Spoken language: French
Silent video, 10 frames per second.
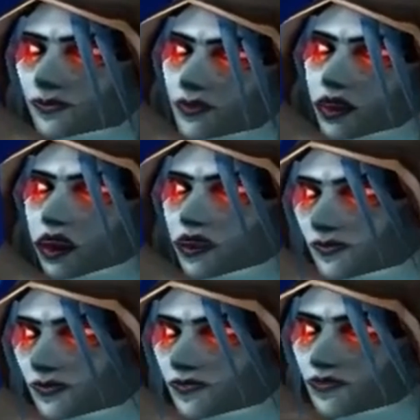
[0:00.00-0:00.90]

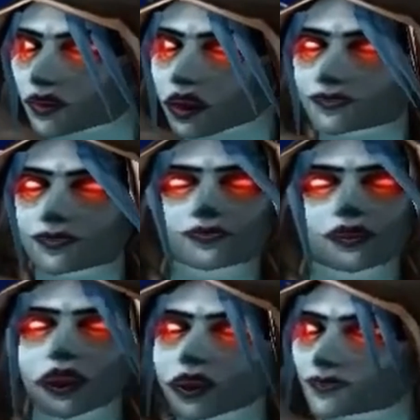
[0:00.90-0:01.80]
Varimatras,
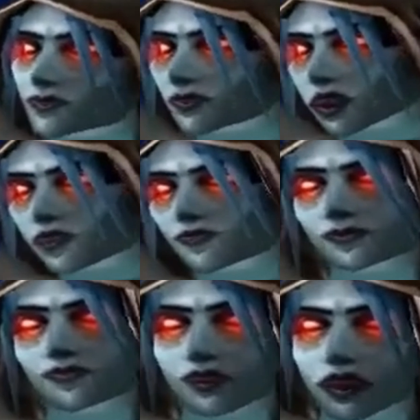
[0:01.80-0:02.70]
mon seul
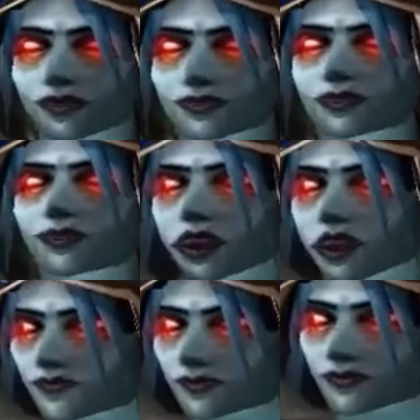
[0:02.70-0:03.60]
but était de voir
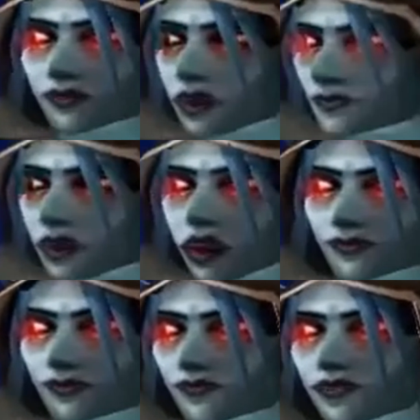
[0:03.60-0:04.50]
mourir Arthas.
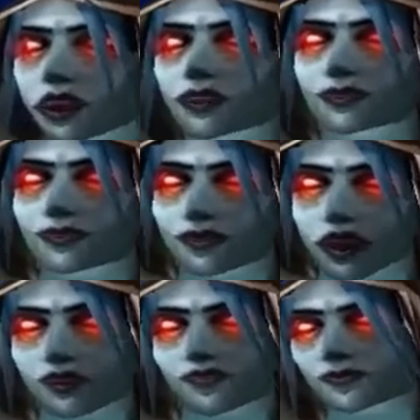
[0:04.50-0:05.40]
Je n'ai
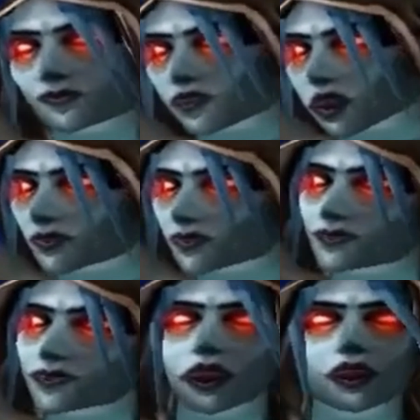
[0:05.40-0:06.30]
pas le temps de
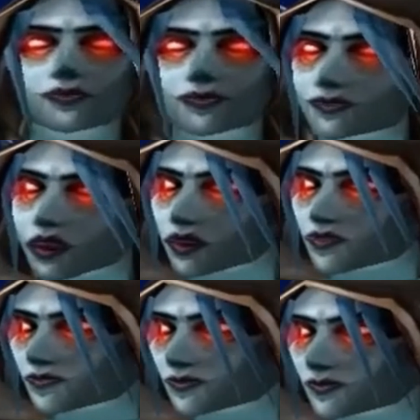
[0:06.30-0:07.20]
participer à vos
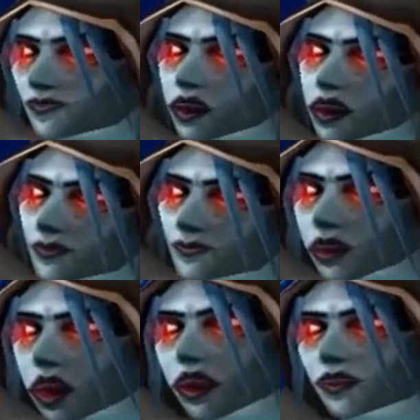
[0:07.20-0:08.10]
petites
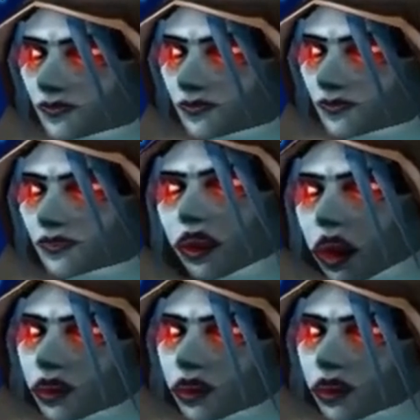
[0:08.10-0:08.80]
manigances politiques.